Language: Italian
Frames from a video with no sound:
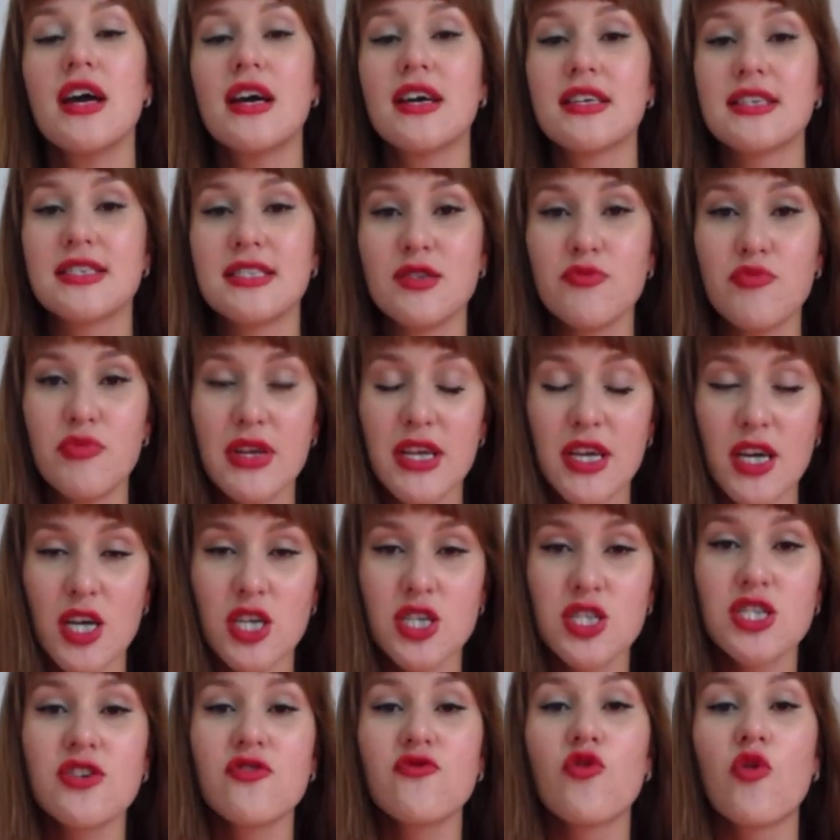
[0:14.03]
di
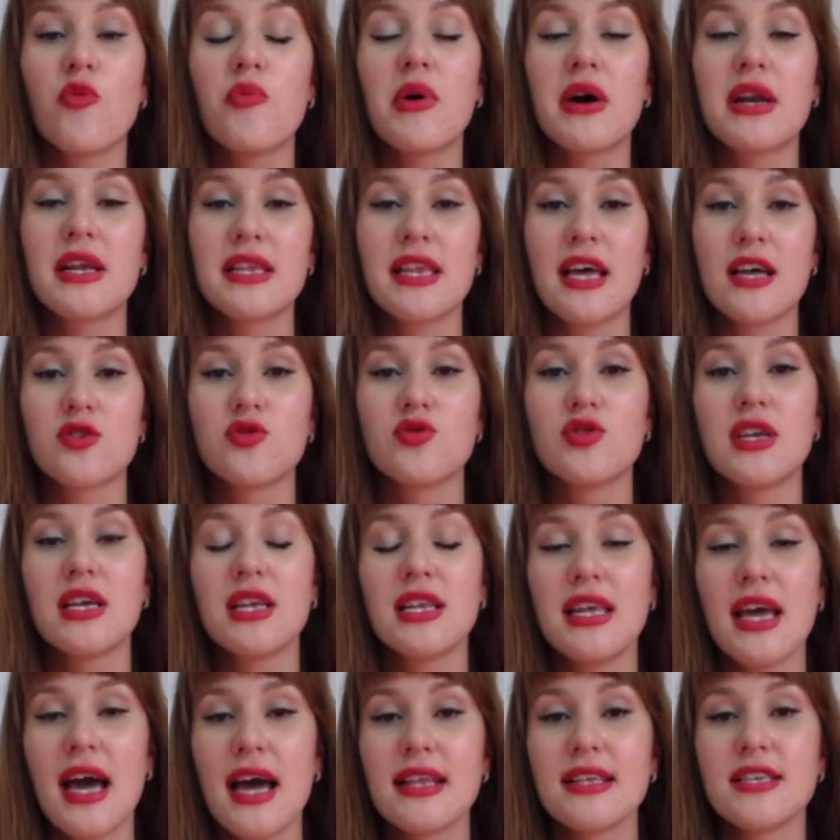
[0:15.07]
Brezhnev, ho parlato
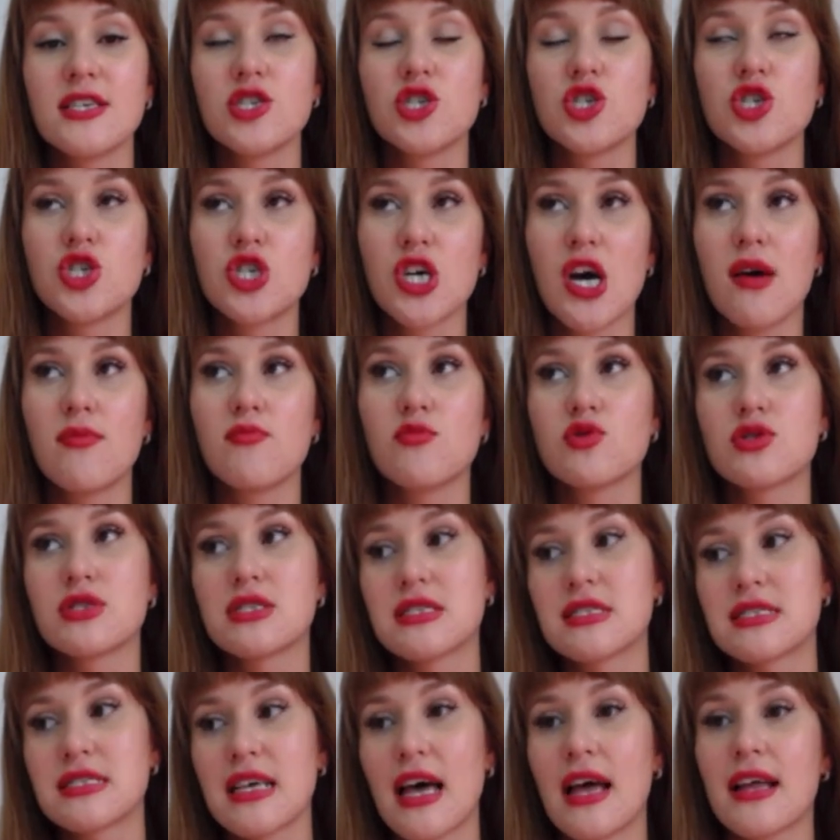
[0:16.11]
degli anni diciamo
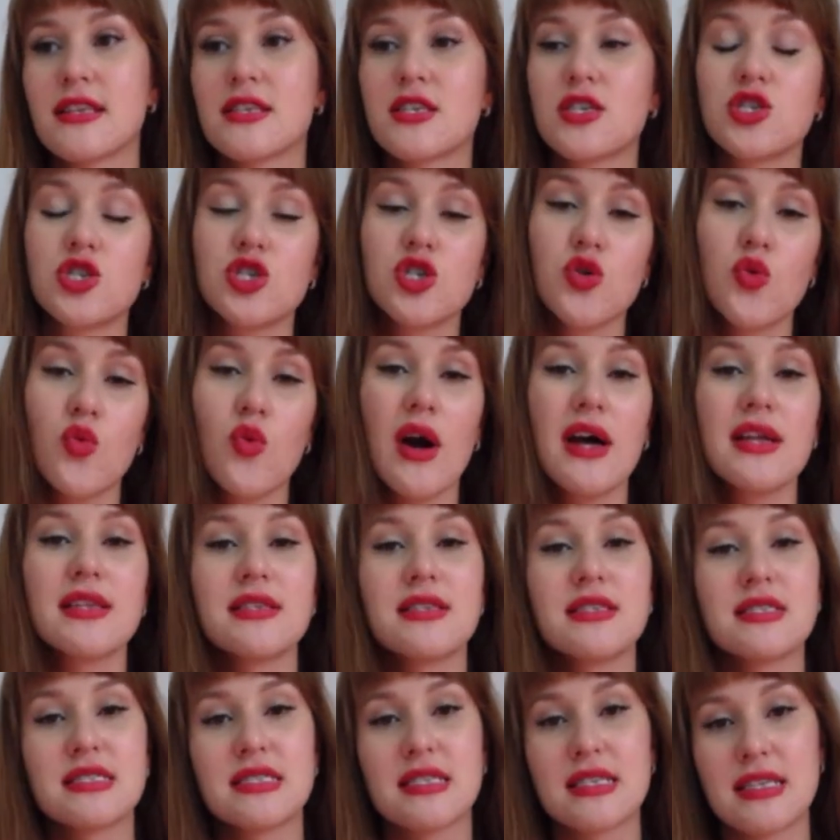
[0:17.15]
60,
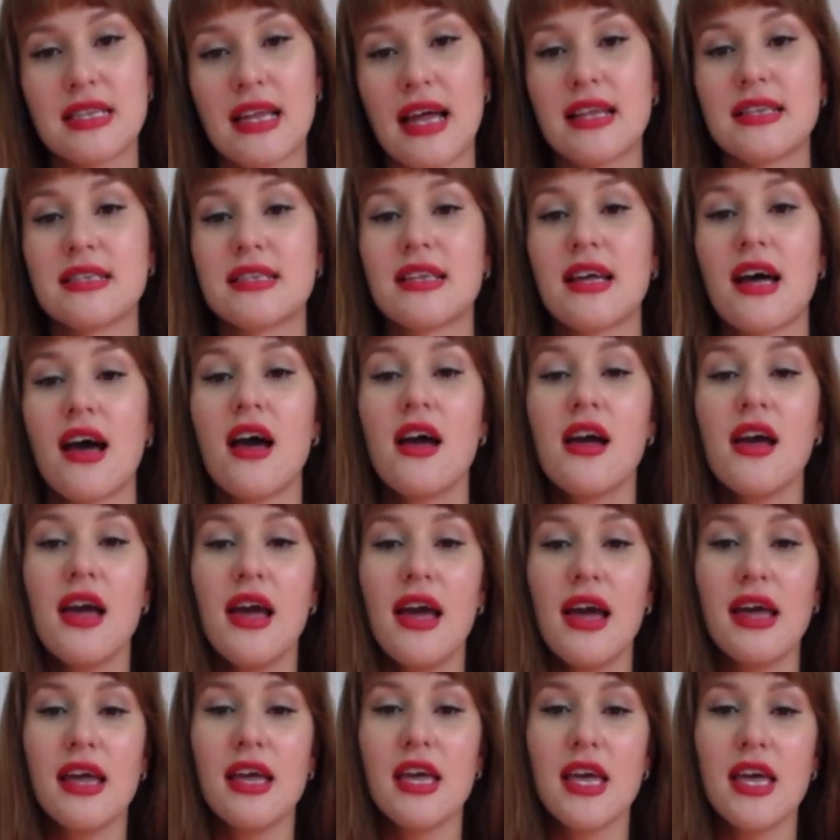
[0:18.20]
50, 70
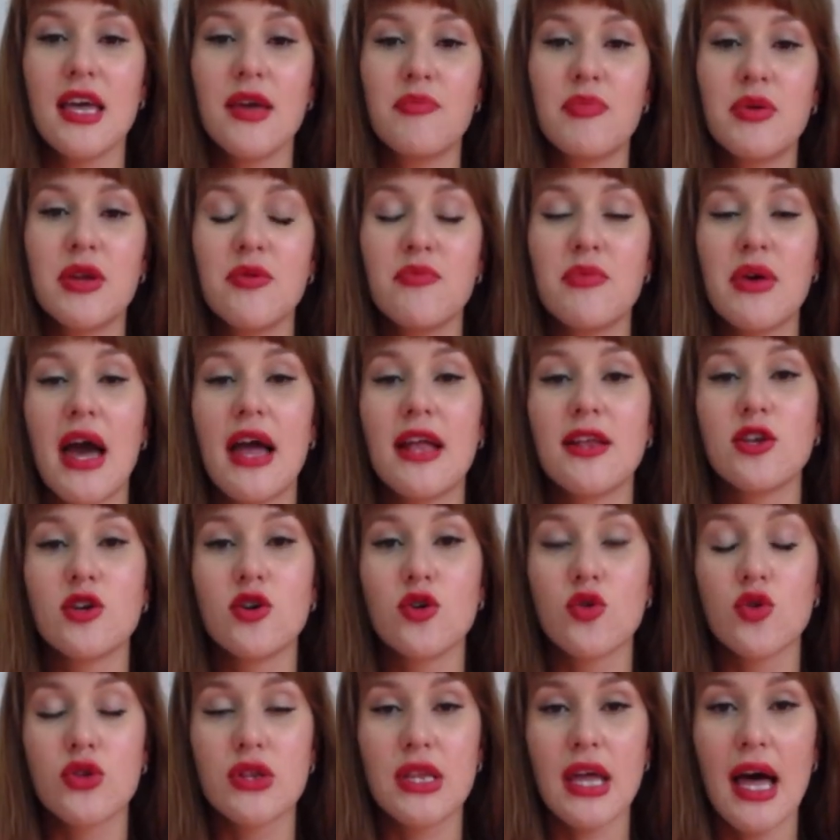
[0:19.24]
e i primi anni
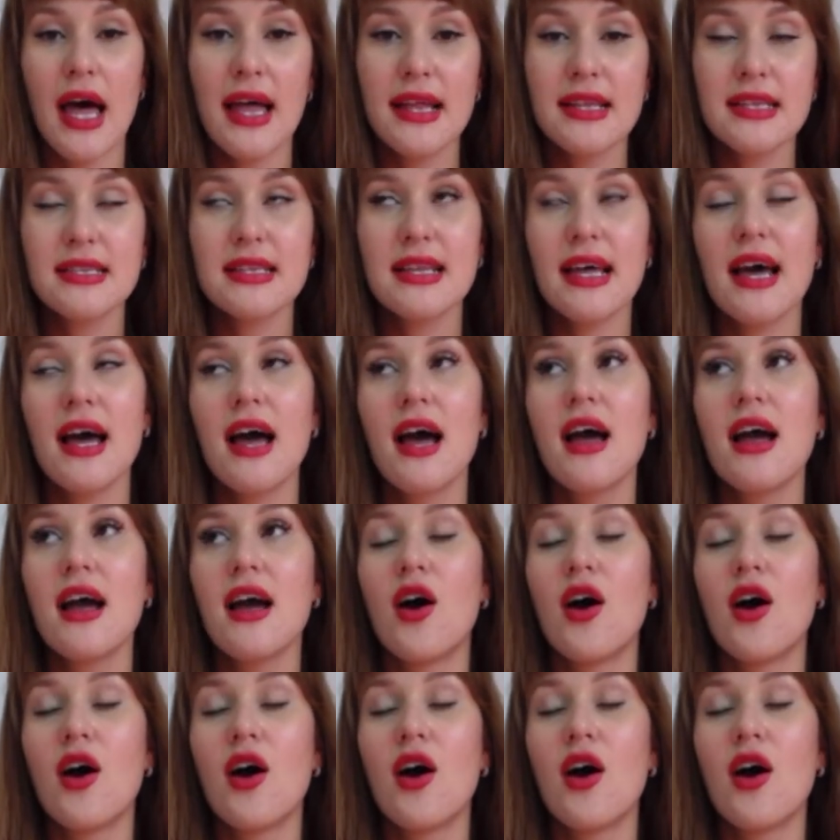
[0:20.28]
80,